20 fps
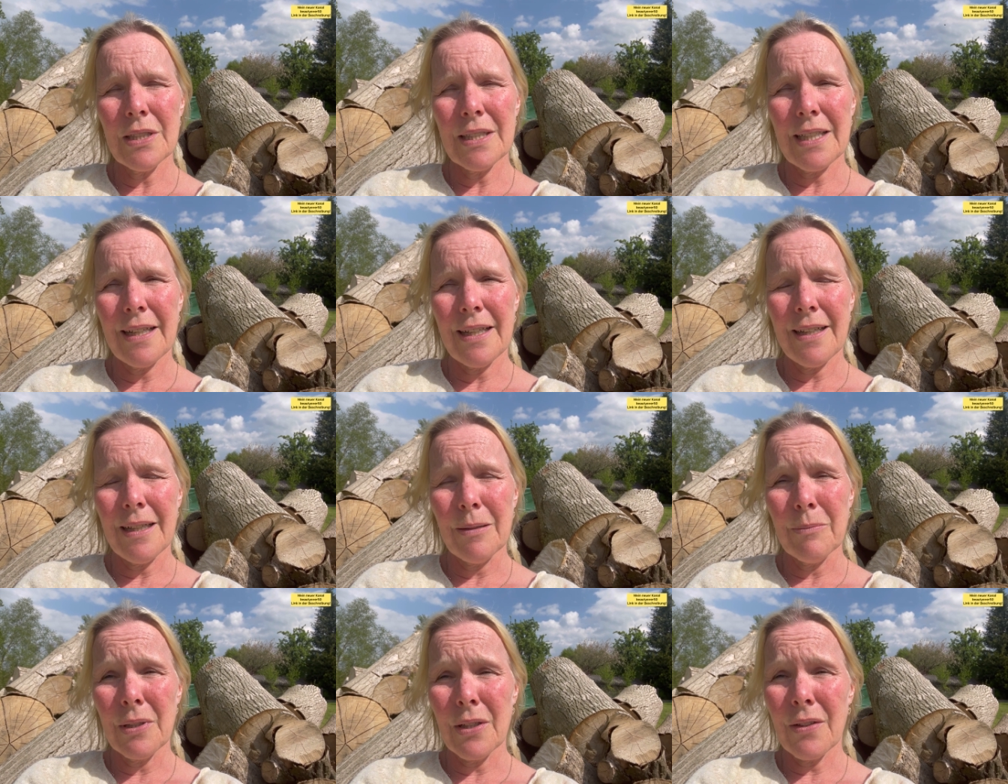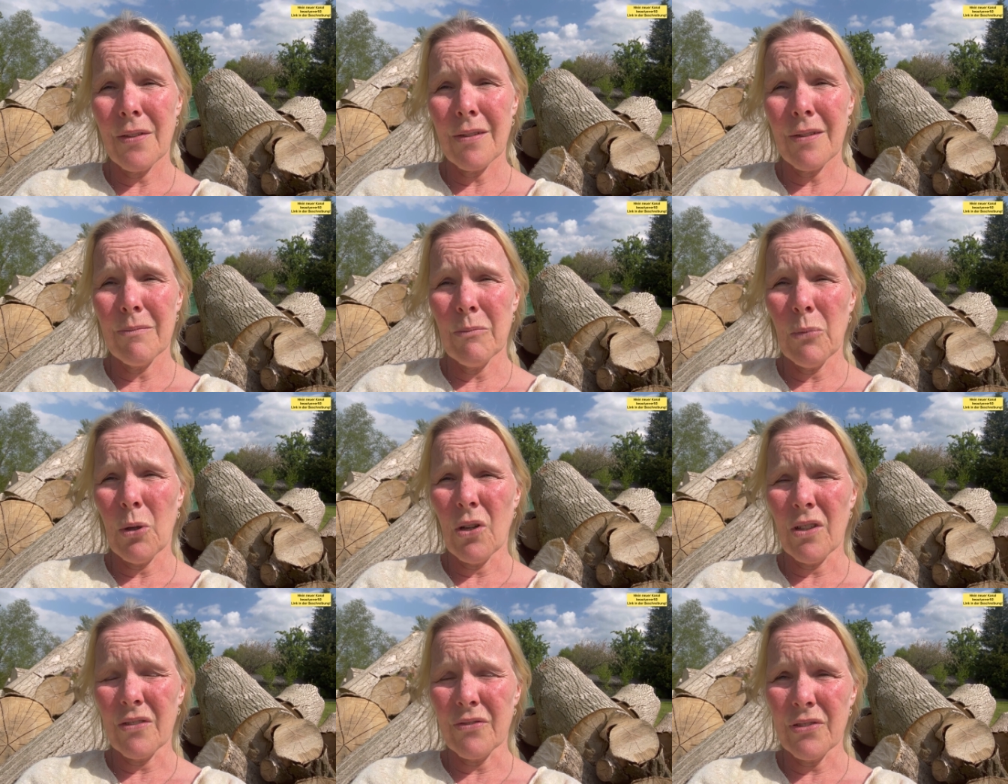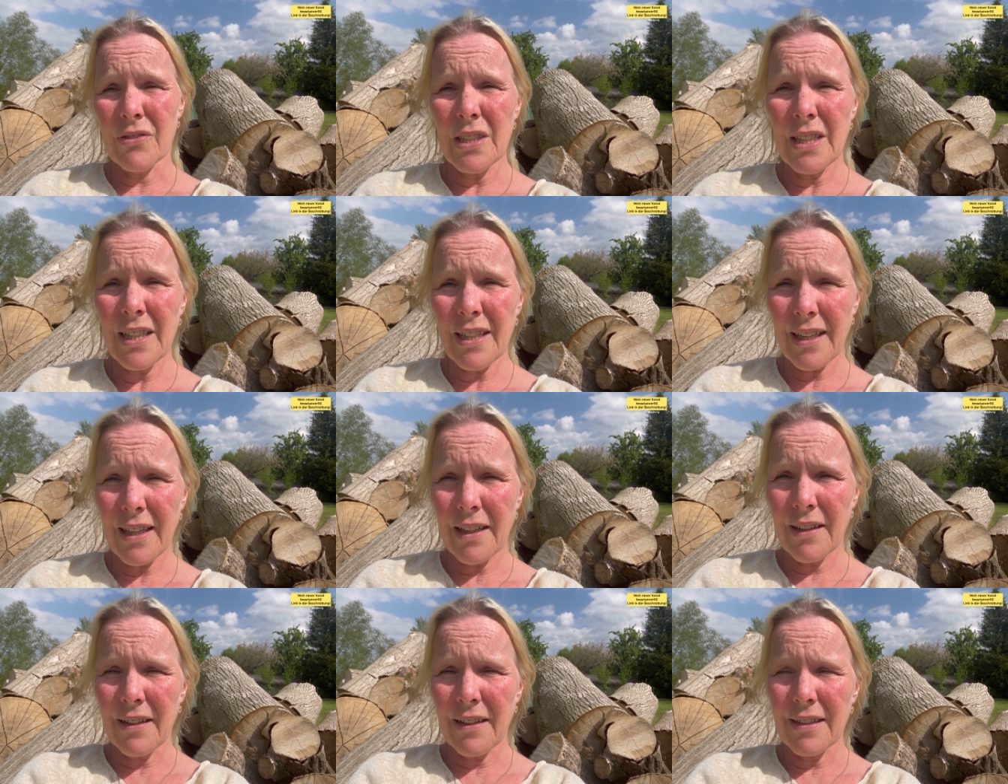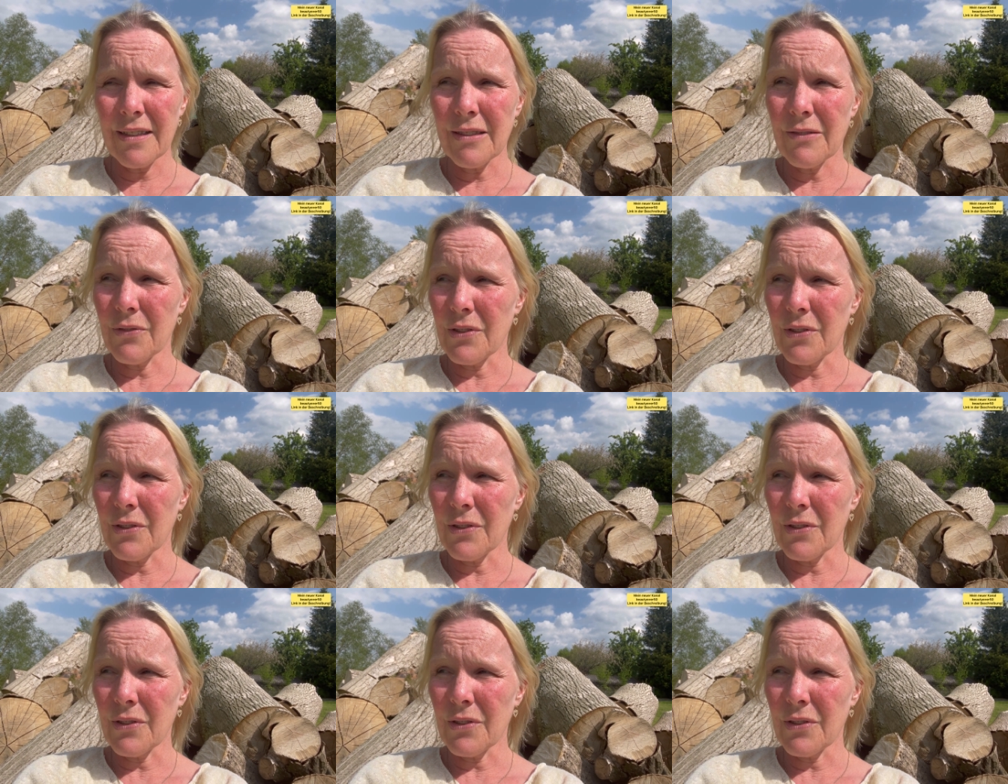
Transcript: dann am nächsten Morgen wie gerädert.